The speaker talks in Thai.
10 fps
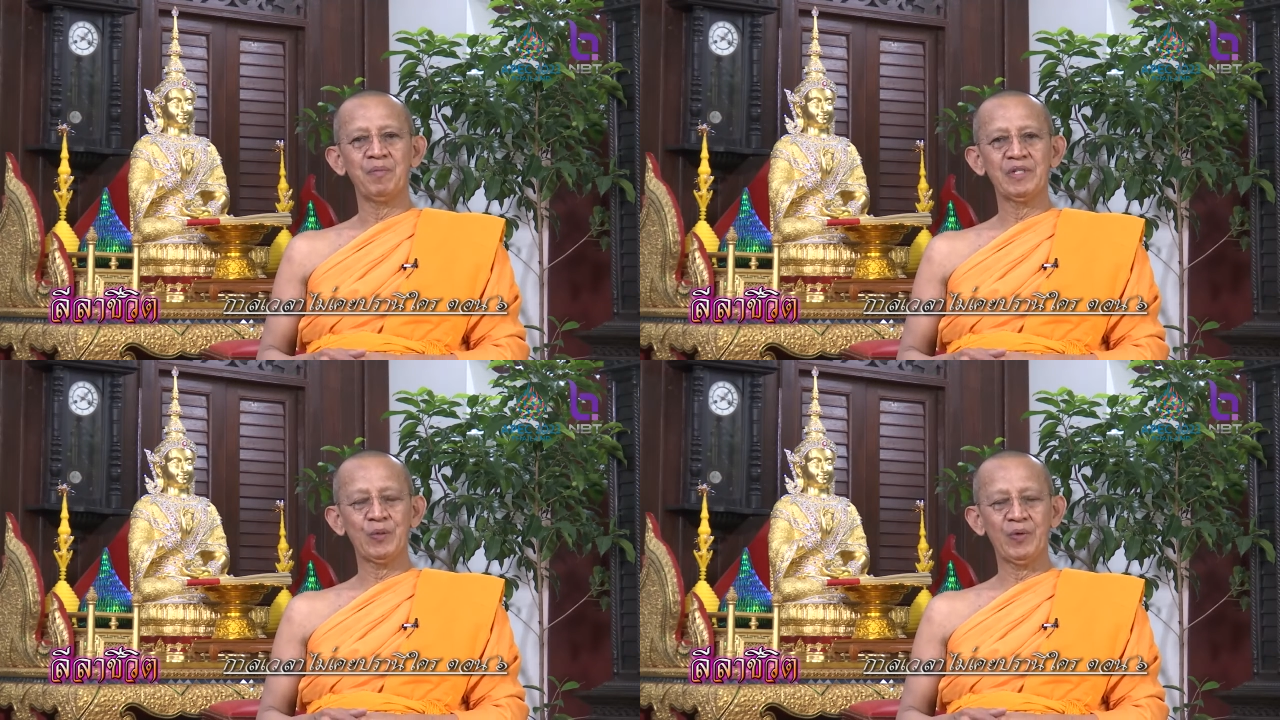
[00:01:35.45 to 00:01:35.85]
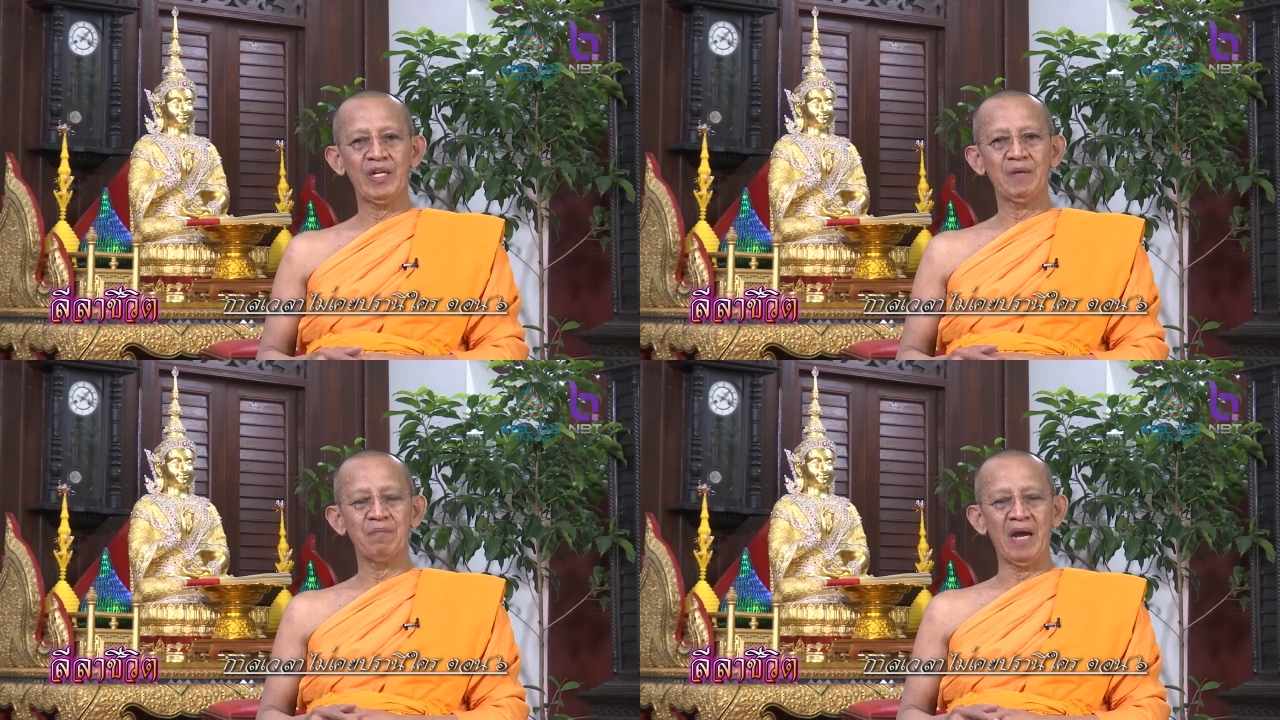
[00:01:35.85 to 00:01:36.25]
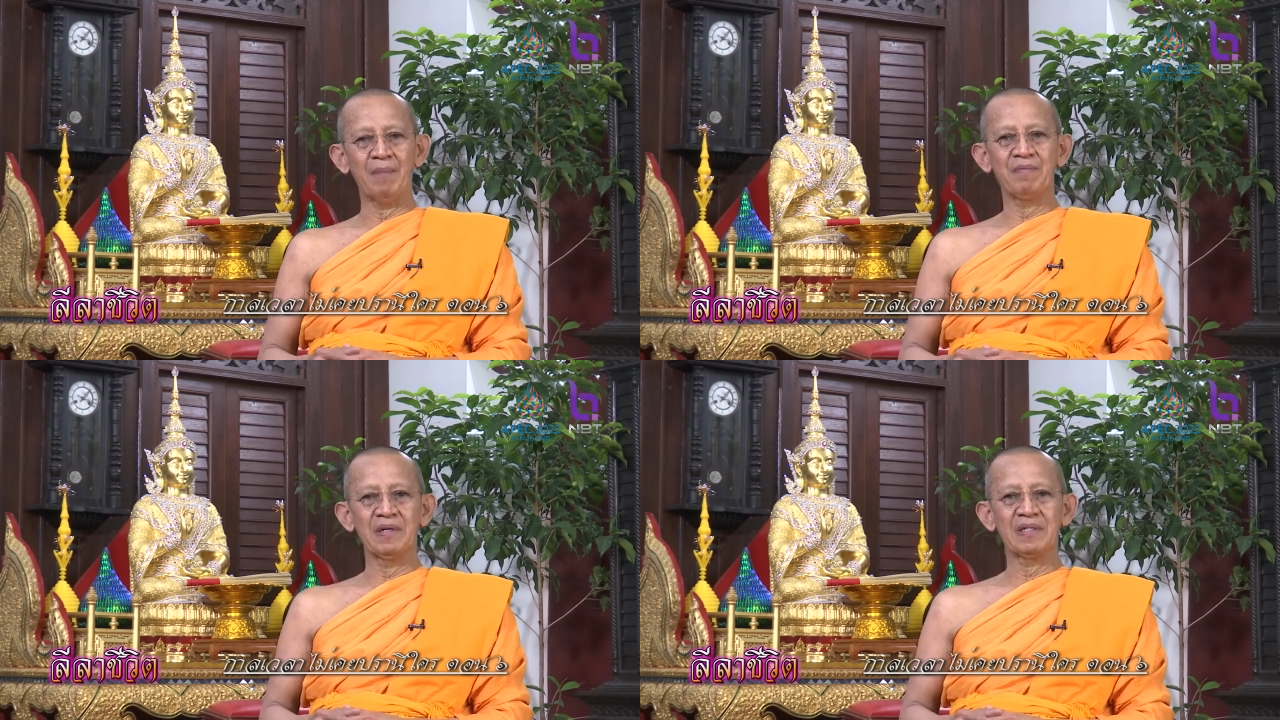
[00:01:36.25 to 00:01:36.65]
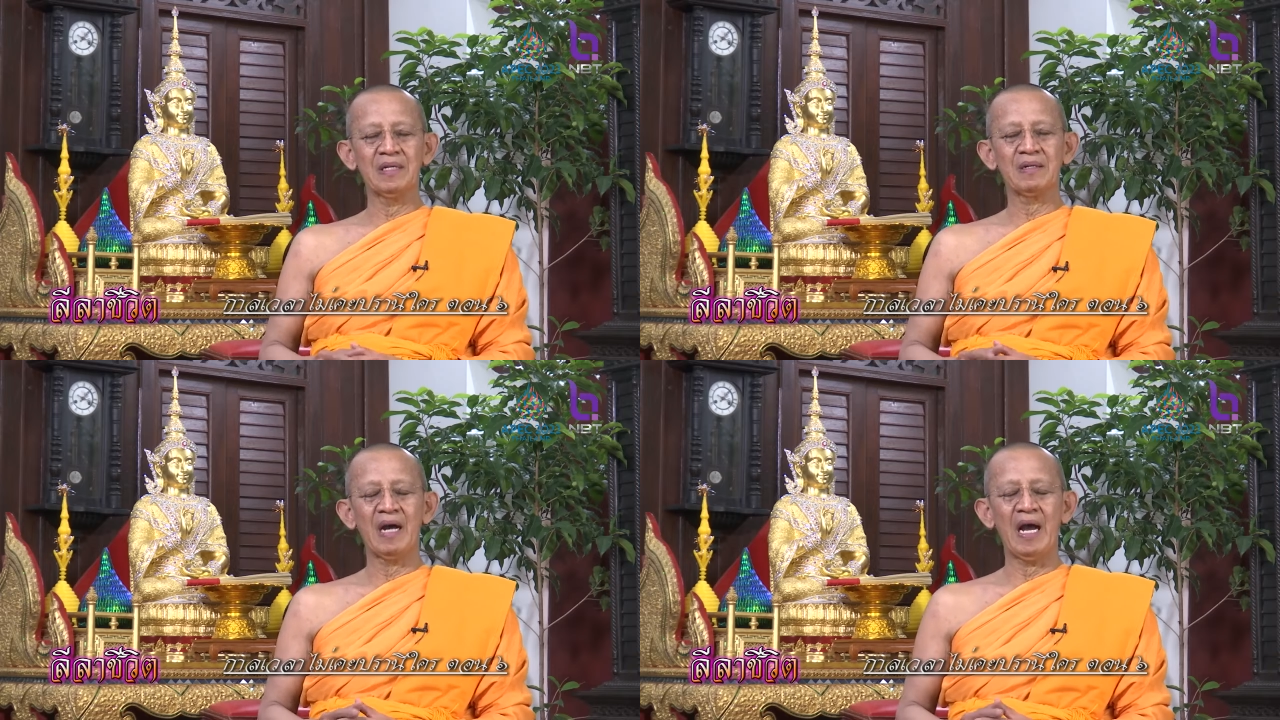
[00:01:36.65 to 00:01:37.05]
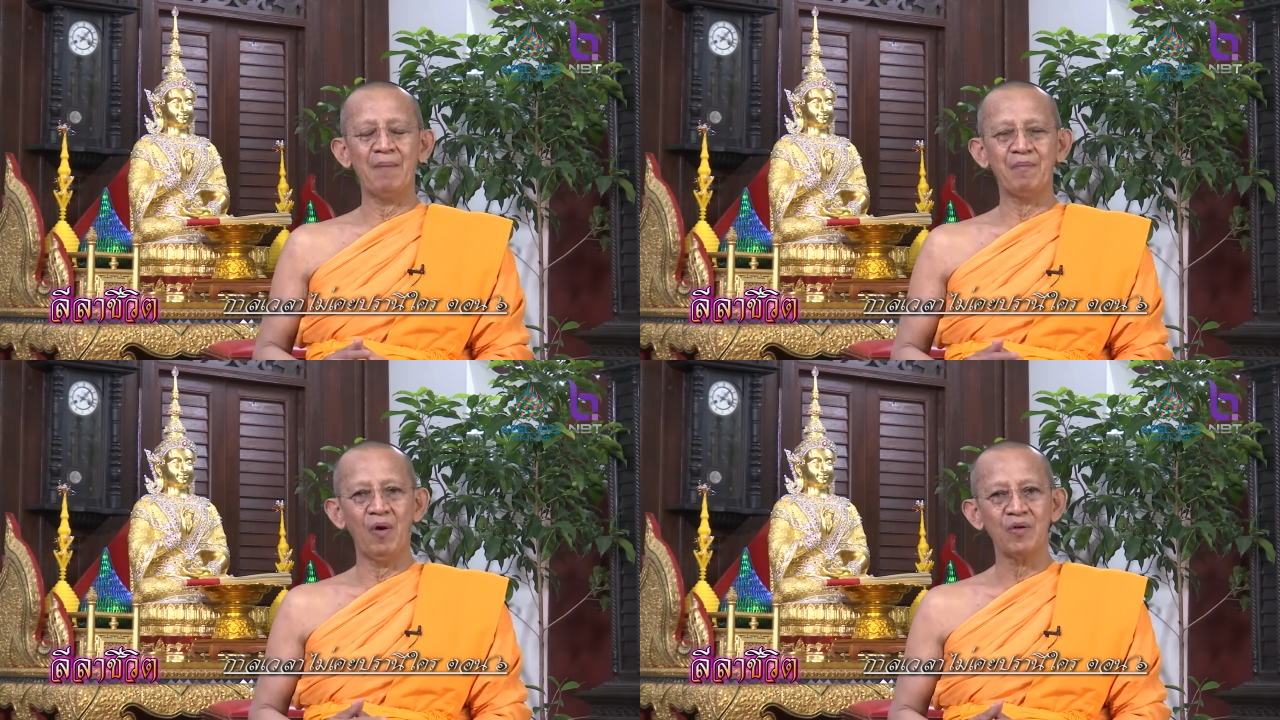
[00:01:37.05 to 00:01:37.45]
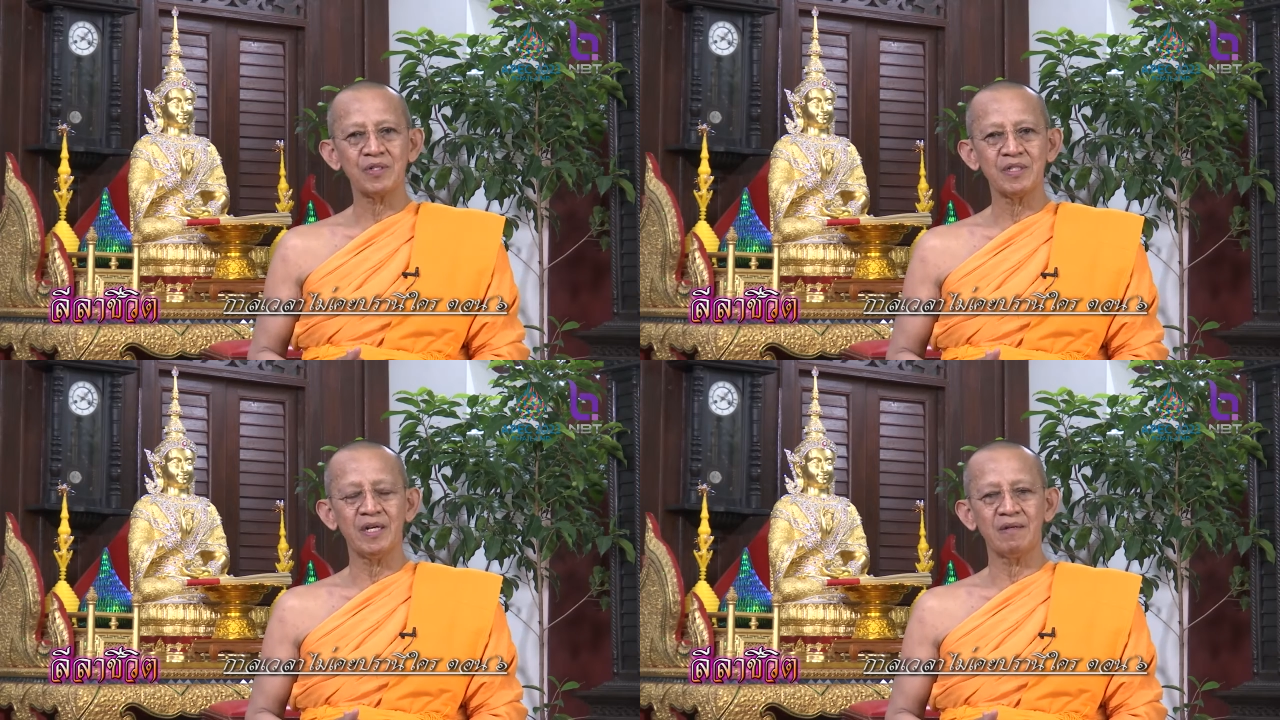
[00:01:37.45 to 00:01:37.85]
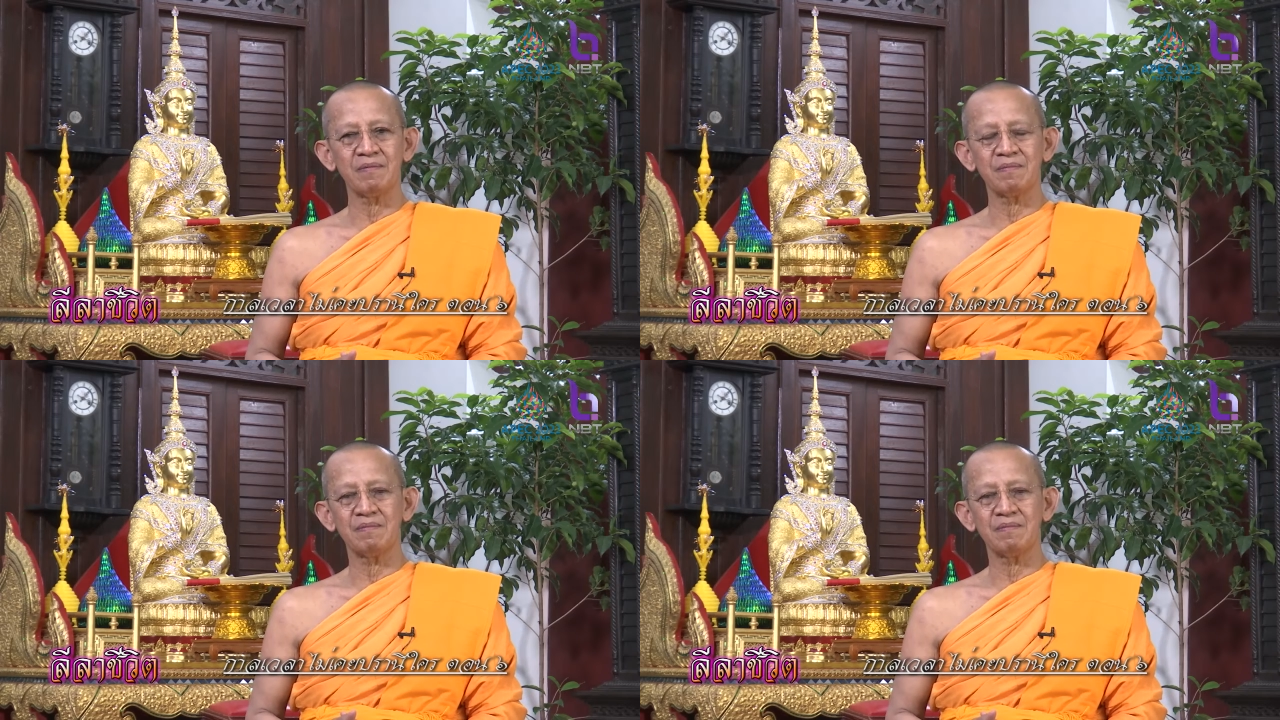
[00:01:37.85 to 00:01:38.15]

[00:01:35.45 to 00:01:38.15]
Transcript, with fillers: มีชีวิตอีกแบบหนึ่งที่อับออกซิเจน